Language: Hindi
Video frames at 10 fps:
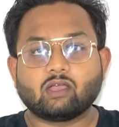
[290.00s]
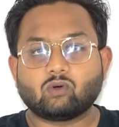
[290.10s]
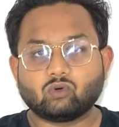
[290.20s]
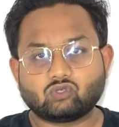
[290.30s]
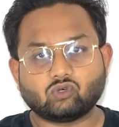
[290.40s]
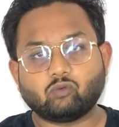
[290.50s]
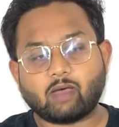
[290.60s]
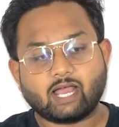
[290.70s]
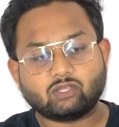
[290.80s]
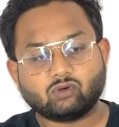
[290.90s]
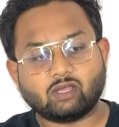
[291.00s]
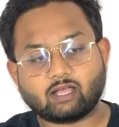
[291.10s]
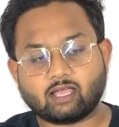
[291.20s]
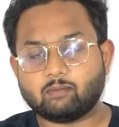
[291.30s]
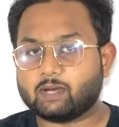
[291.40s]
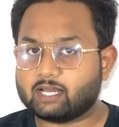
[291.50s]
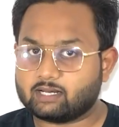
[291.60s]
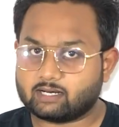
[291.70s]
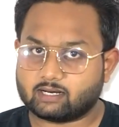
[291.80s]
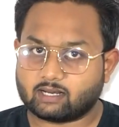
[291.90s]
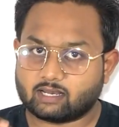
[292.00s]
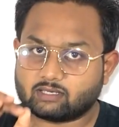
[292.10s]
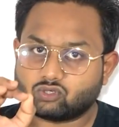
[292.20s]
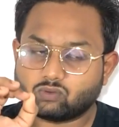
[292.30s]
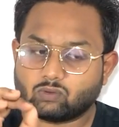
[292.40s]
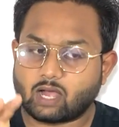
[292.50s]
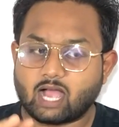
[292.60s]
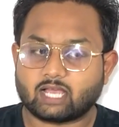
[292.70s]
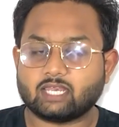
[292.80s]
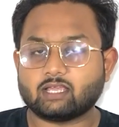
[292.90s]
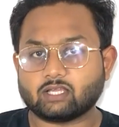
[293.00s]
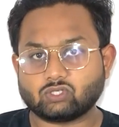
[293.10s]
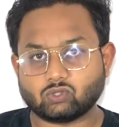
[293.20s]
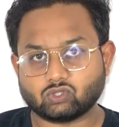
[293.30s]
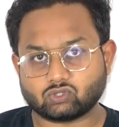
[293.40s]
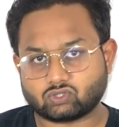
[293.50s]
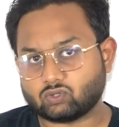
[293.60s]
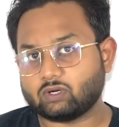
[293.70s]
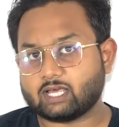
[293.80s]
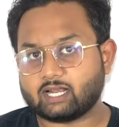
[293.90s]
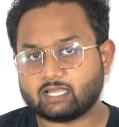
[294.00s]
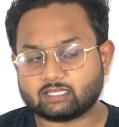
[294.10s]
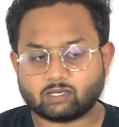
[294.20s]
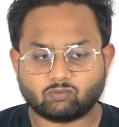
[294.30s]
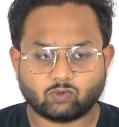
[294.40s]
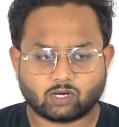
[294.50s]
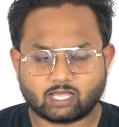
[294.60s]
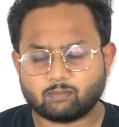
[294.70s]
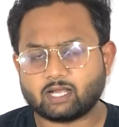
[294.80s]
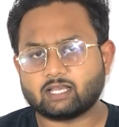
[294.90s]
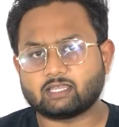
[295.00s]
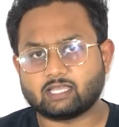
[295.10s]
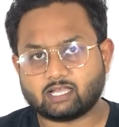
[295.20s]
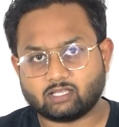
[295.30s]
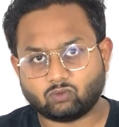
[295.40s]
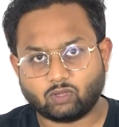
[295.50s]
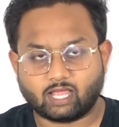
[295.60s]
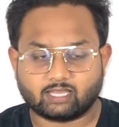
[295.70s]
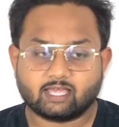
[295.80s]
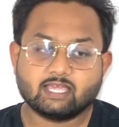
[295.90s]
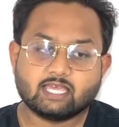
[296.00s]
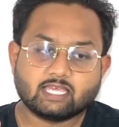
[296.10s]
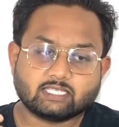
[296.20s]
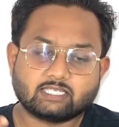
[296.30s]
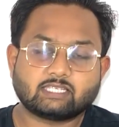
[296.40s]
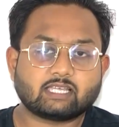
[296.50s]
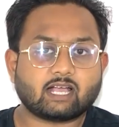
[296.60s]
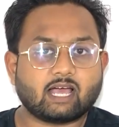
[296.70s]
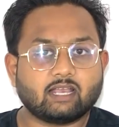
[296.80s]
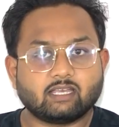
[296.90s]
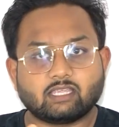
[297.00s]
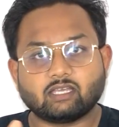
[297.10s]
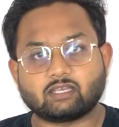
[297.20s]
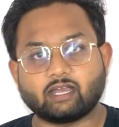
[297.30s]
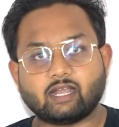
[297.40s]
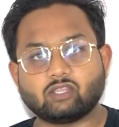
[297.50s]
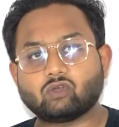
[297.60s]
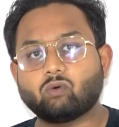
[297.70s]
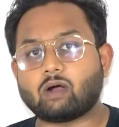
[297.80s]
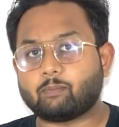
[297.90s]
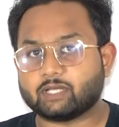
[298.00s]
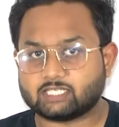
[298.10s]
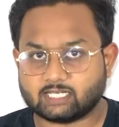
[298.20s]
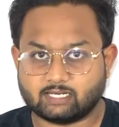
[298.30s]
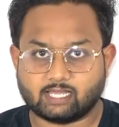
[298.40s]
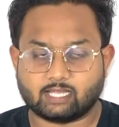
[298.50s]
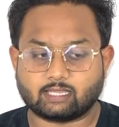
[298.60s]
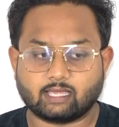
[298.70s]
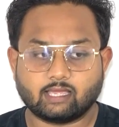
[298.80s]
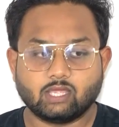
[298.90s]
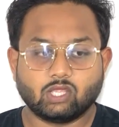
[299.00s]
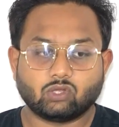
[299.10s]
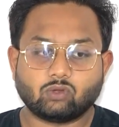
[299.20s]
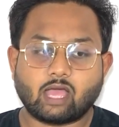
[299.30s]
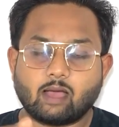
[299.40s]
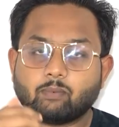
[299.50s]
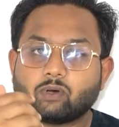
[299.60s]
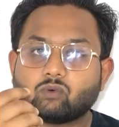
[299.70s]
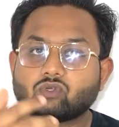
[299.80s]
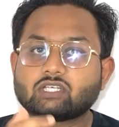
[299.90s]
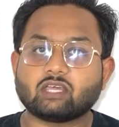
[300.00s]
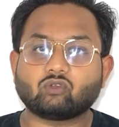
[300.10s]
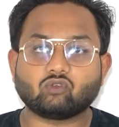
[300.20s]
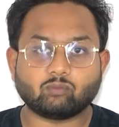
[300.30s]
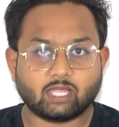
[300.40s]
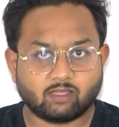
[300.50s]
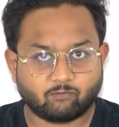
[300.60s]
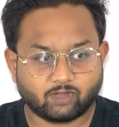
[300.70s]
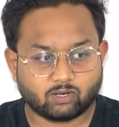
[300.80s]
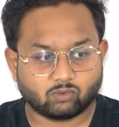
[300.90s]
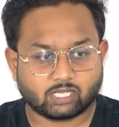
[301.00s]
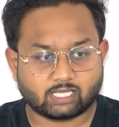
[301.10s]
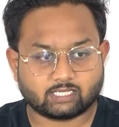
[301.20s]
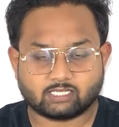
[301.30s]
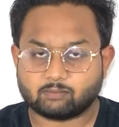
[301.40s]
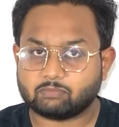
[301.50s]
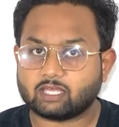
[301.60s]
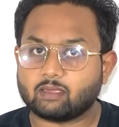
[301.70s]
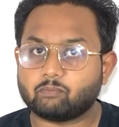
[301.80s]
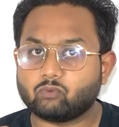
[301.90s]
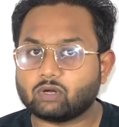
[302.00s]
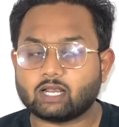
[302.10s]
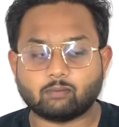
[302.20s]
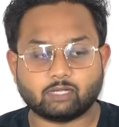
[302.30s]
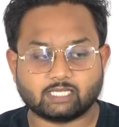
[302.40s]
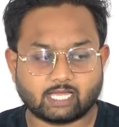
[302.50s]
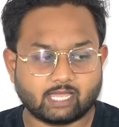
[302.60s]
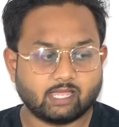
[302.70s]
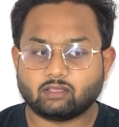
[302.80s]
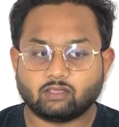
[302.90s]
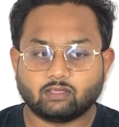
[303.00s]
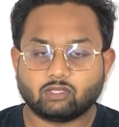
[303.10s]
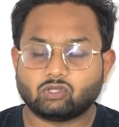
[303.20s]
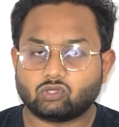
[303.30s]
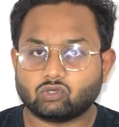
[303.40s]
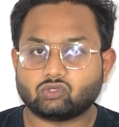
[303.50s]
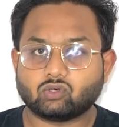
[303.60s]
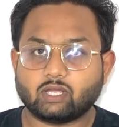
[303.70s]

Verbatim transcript: कुछ कुछ बार जो है कई बार जो आखिरी का जो शोल्डर रहता है वो कई बार दिक्कत हो जाता है जिसके कारण की ट्रेंड जो वापस चले जाता है तो यहाँ पर कुछ केसेस में ये फेल हो जाता है जब तक ये पूरा ना बन जाए तो जो